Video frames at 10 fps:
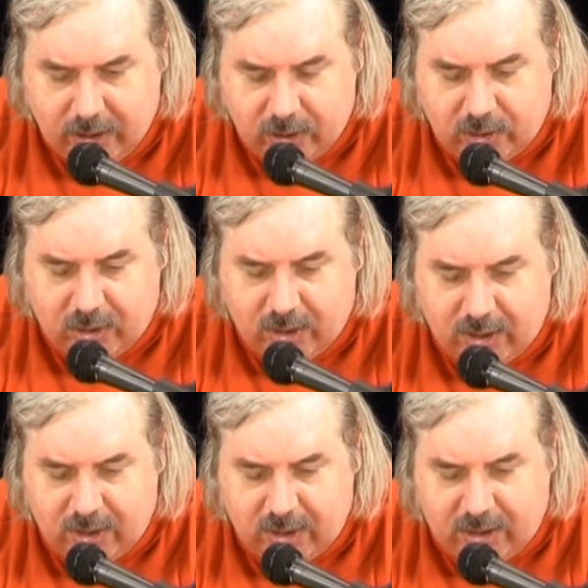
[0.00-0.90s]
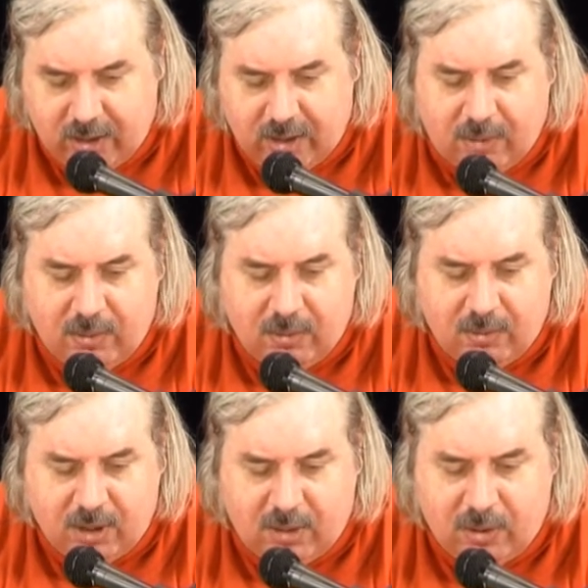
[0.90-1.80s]
Ну что, э,
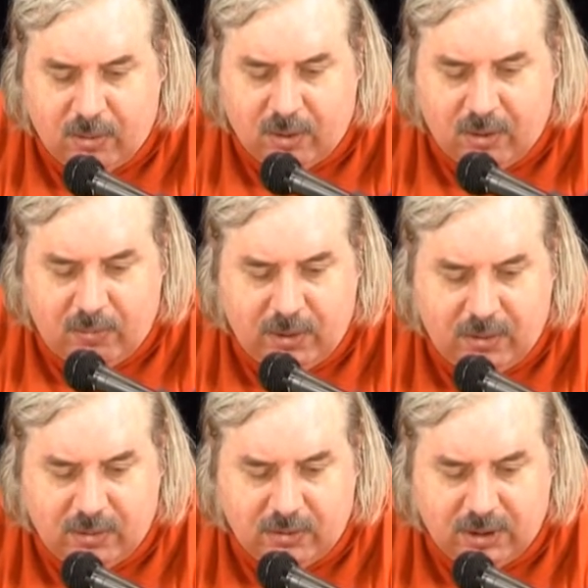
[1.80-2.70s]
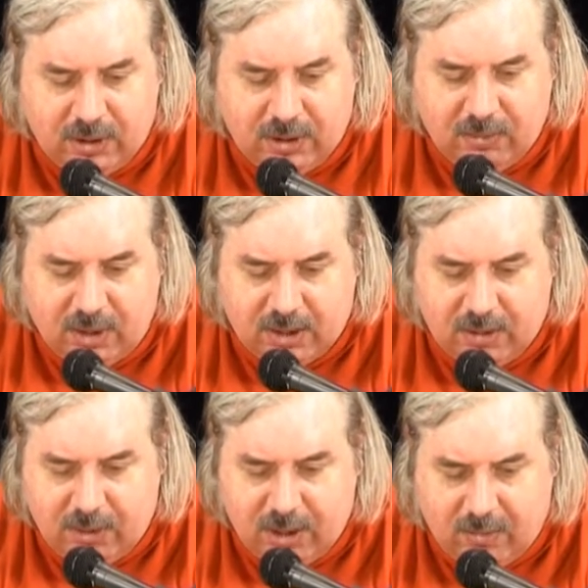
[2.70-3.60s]
каменного, каменно периода в жизни мигра
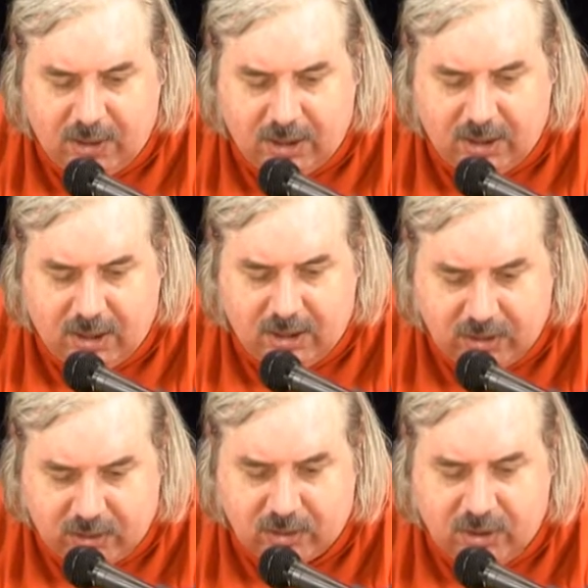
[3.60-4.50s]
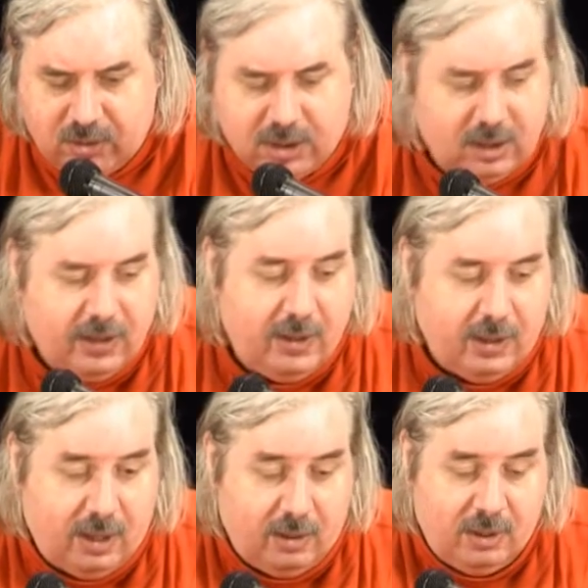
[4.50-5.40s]
Земли не было и так далее, это что-то немножко...
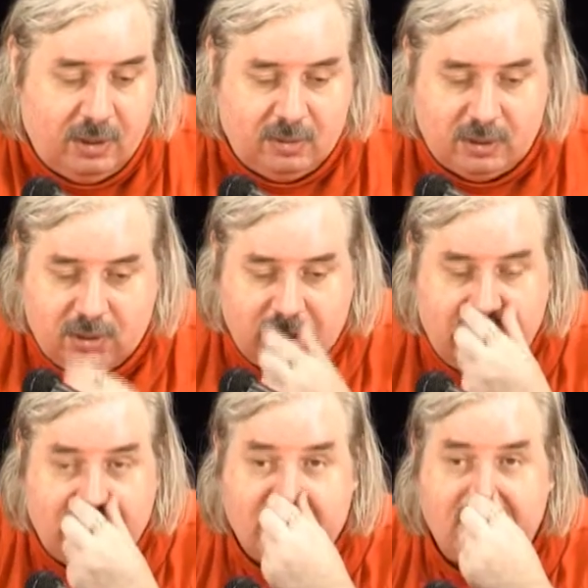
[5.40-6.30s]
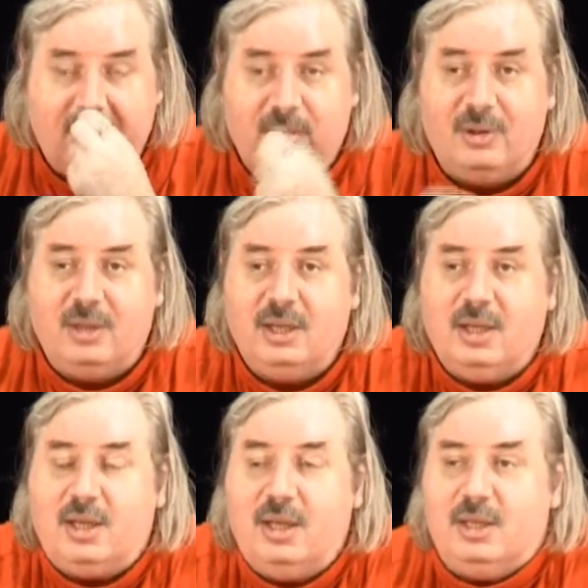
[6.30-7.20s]
Но дело в том, что я не знаю, но это и
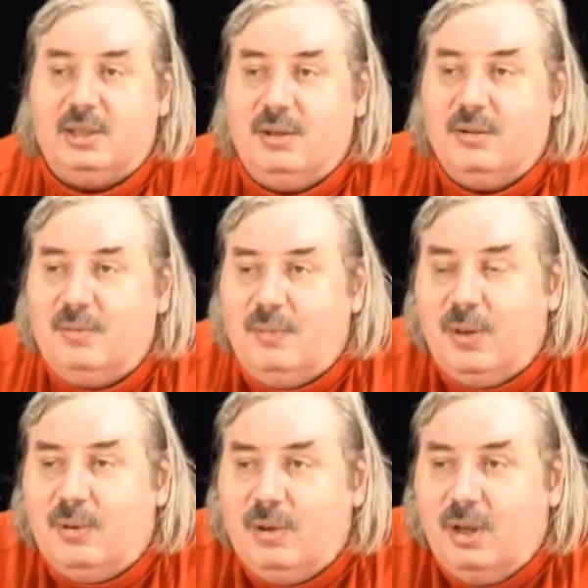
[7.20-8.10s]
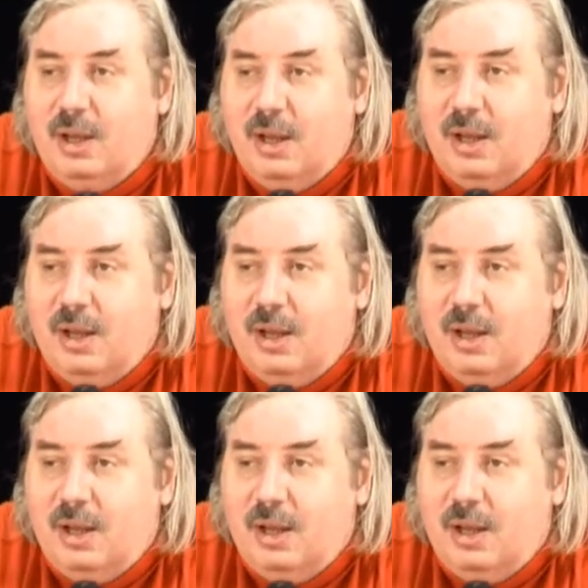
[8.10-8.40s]
так ясно. Во-первых,